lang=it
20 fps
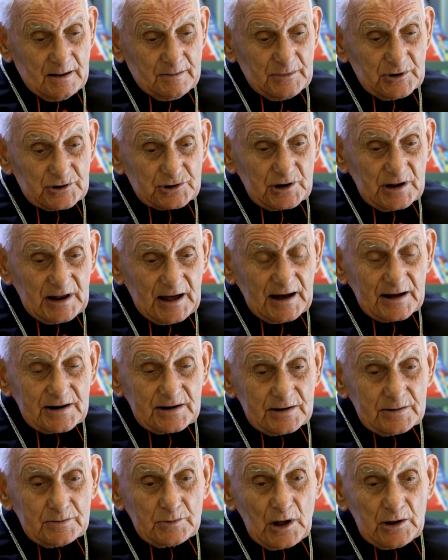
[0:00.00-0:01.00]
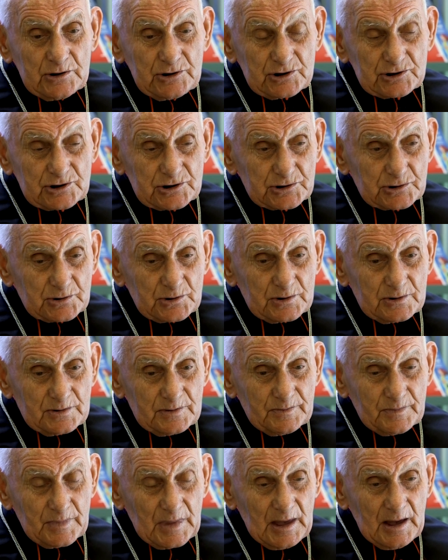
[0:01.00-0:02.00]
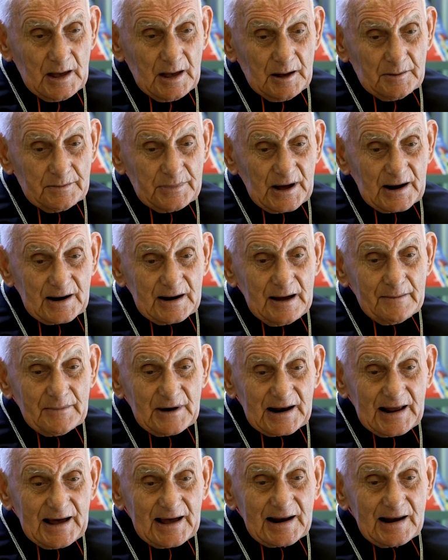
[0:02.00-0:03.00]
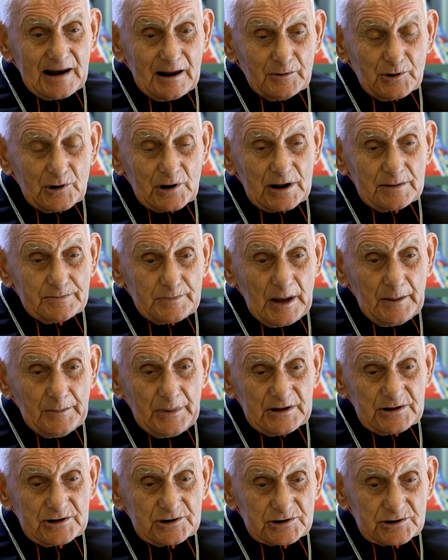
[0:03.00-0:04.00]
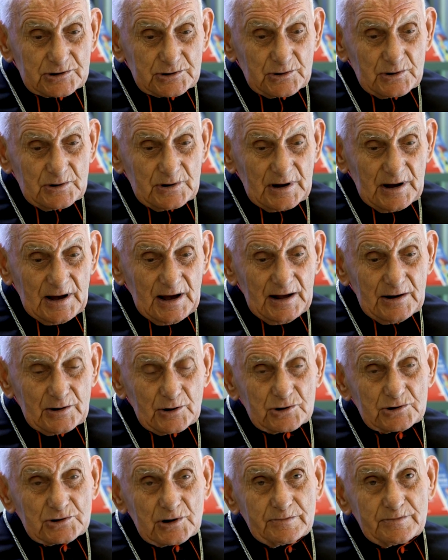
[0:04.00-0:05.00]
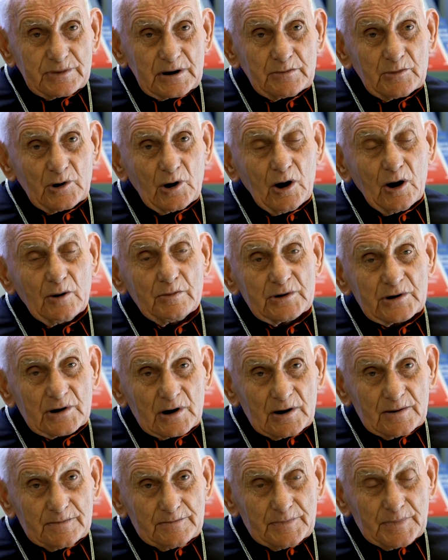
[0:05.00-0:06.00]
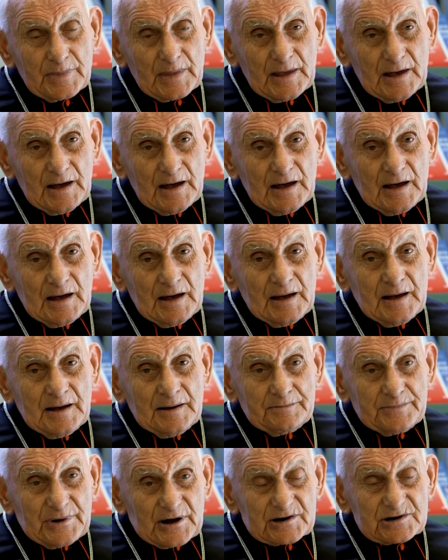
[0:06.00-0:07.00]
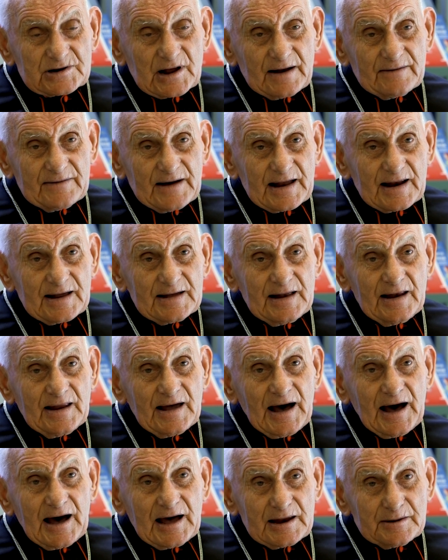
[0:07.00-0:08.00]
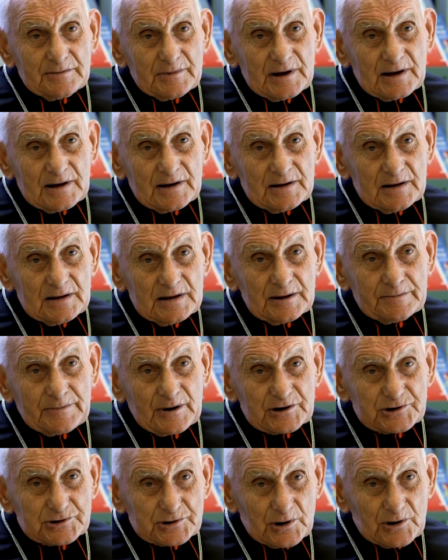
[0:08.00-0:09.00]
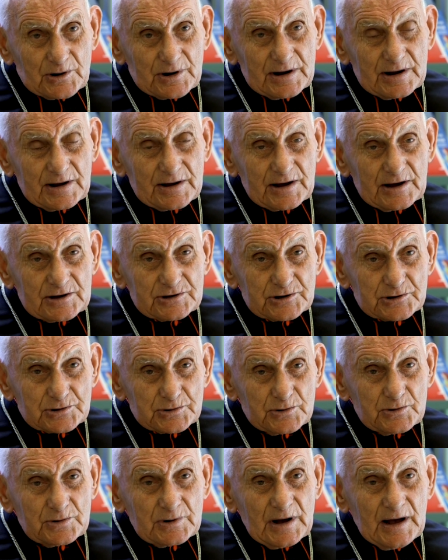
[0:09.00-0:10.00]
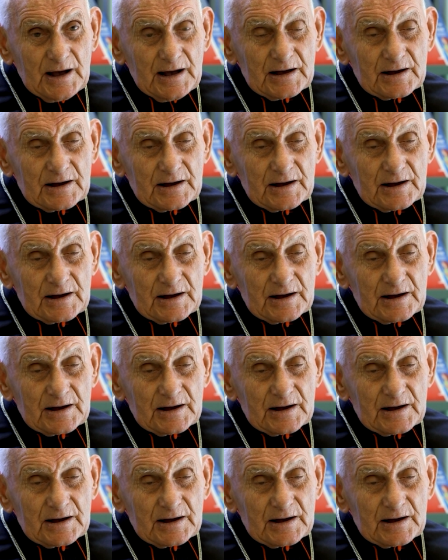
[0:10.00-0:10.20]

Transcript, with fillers: missionari di Gesù, per emanare l'amore per Gesù, è il nostro primo obbligo, per salvare le anime, i pastori che Gesù